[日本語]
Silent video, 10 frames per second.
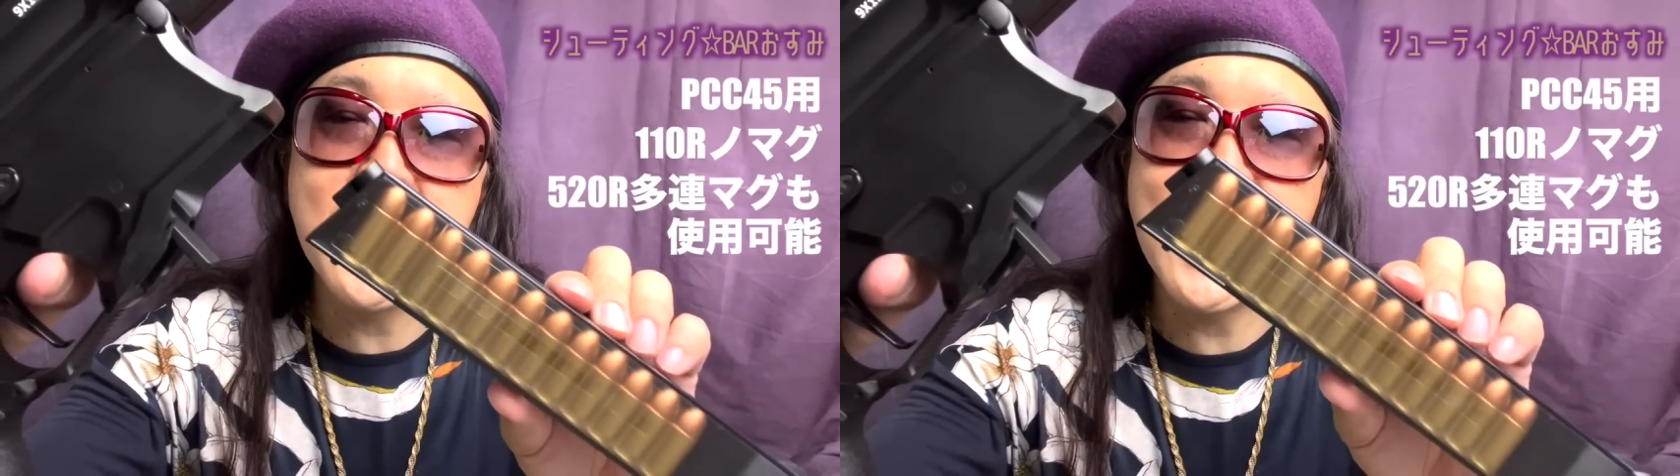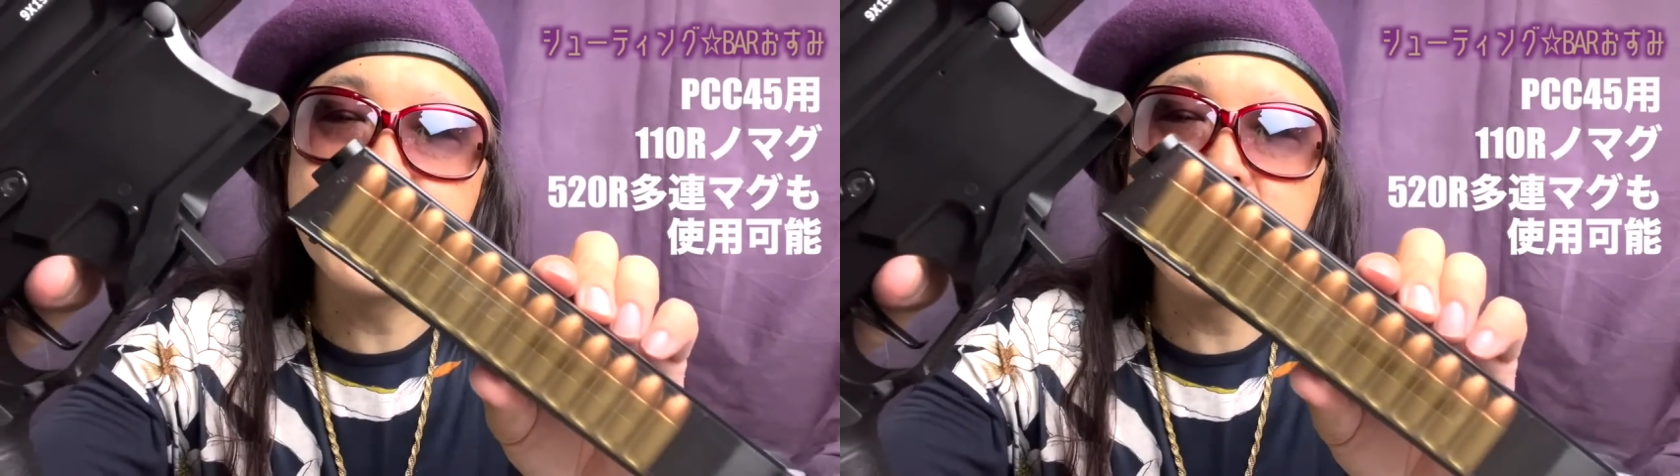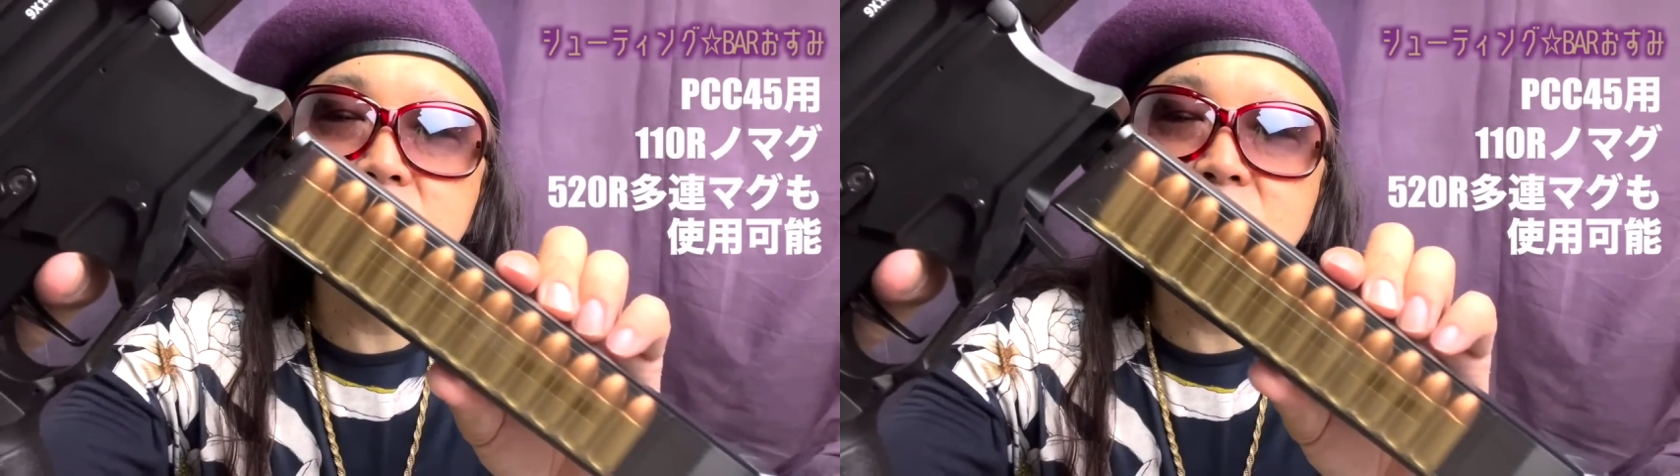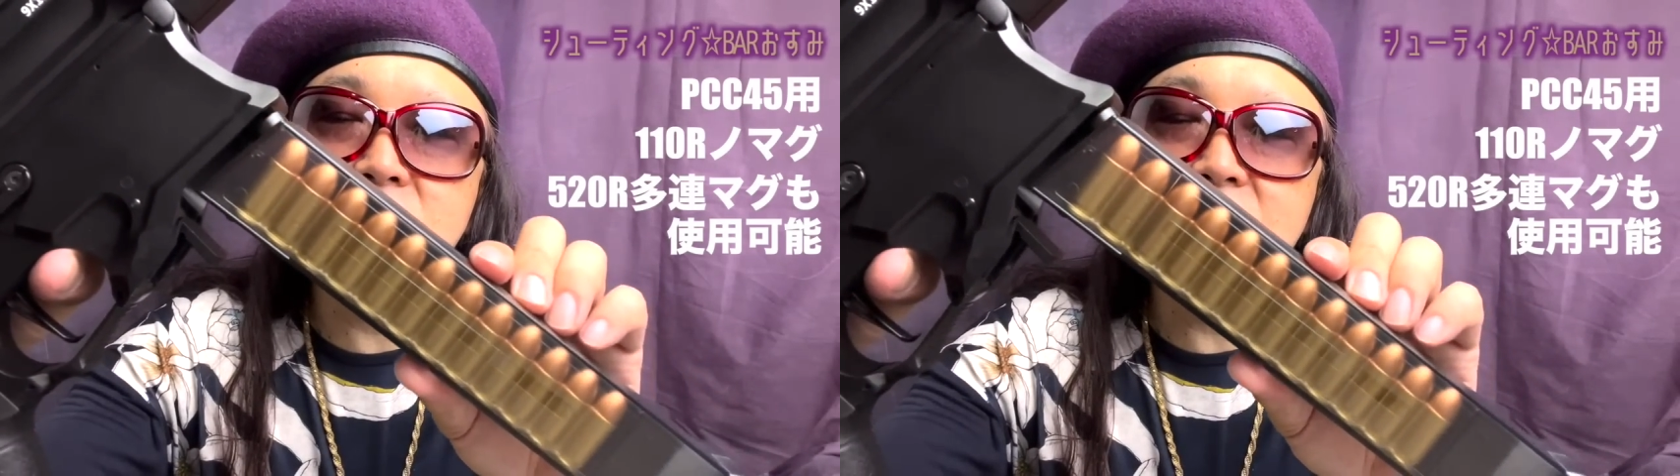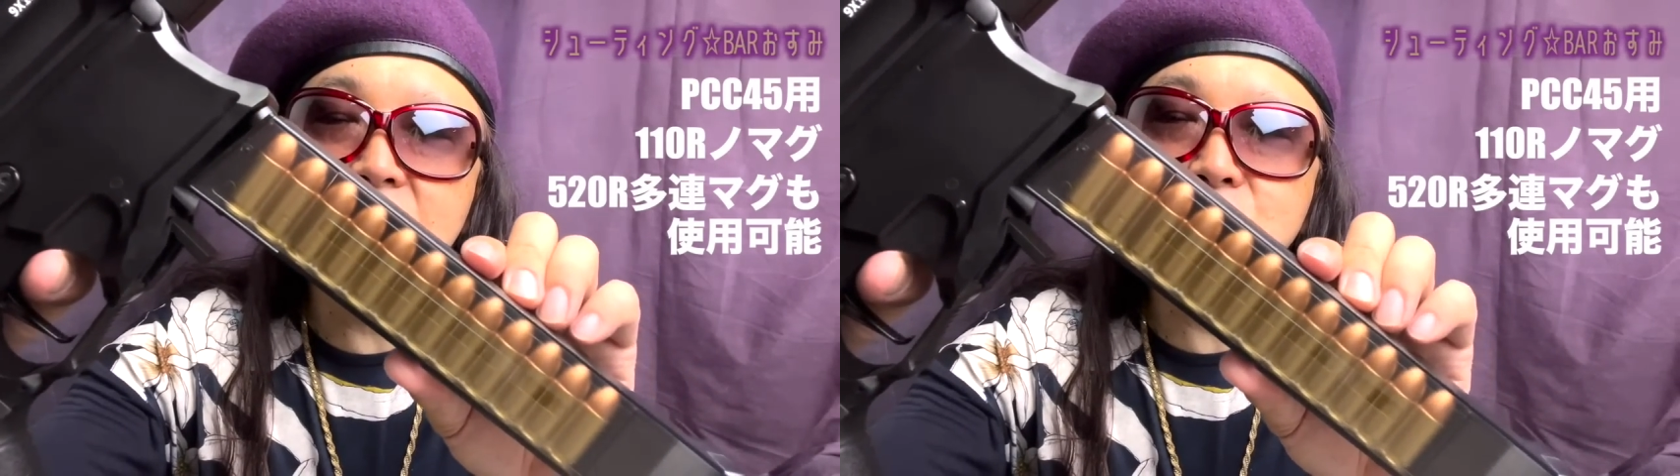カートリッジ
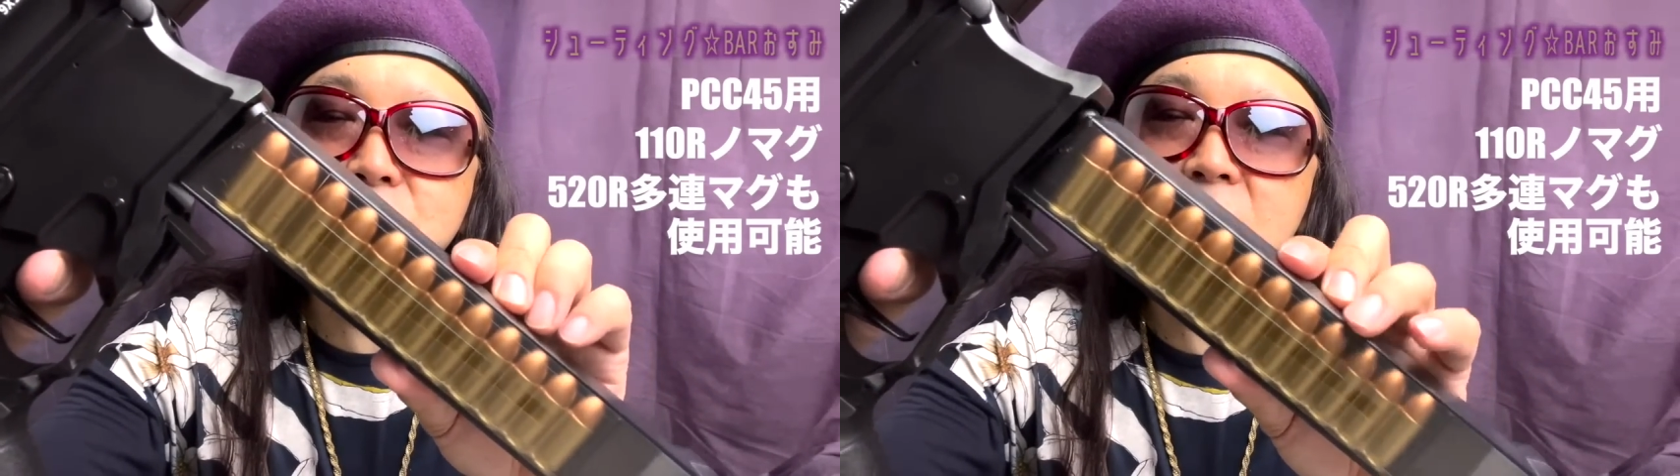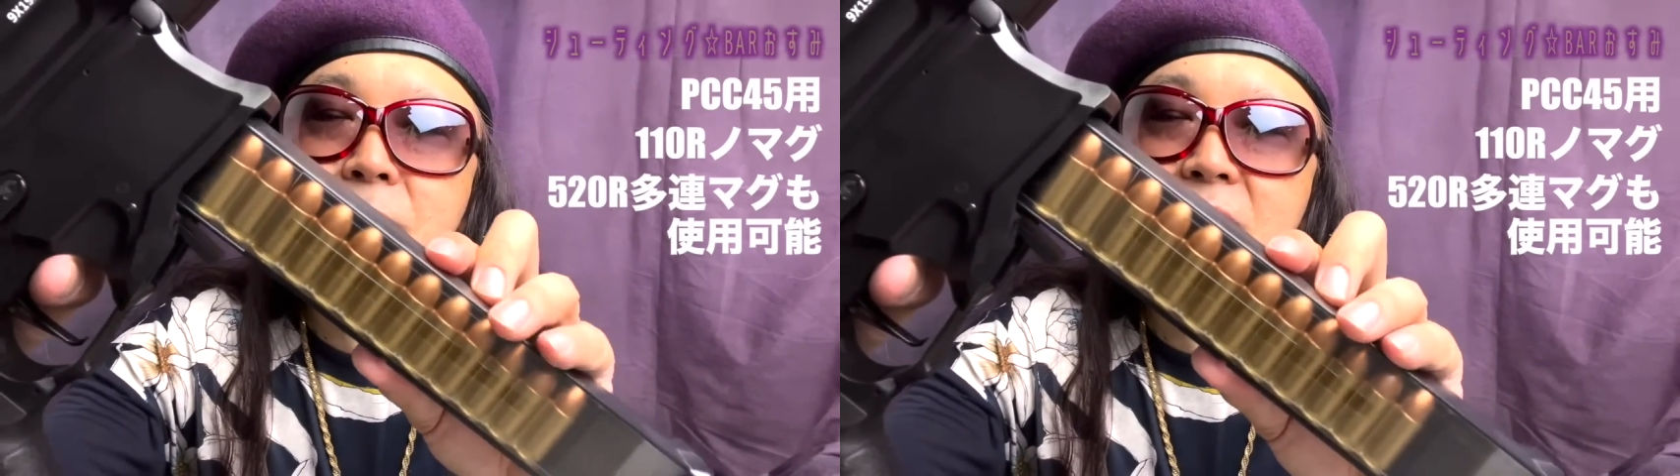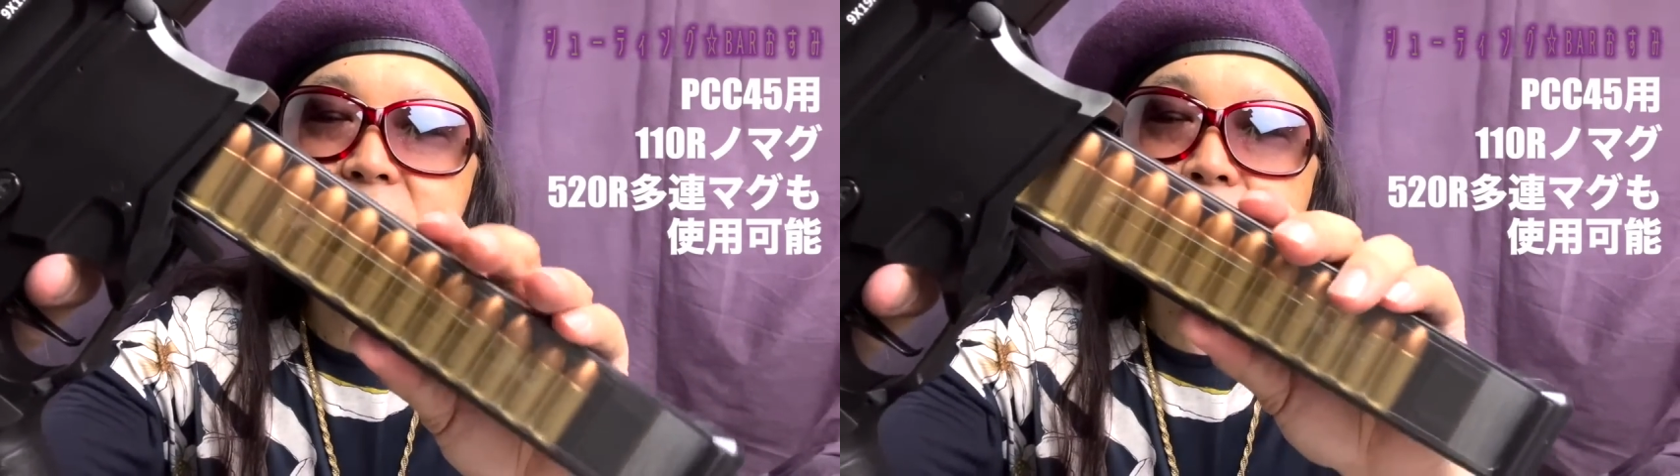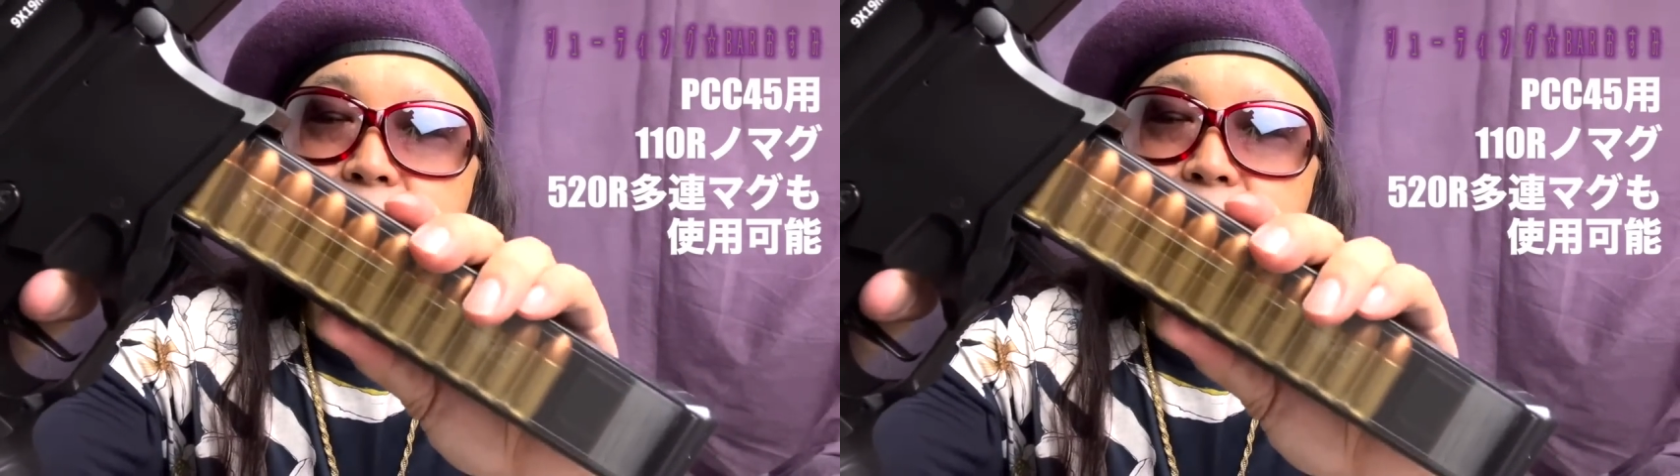入り110連マガジン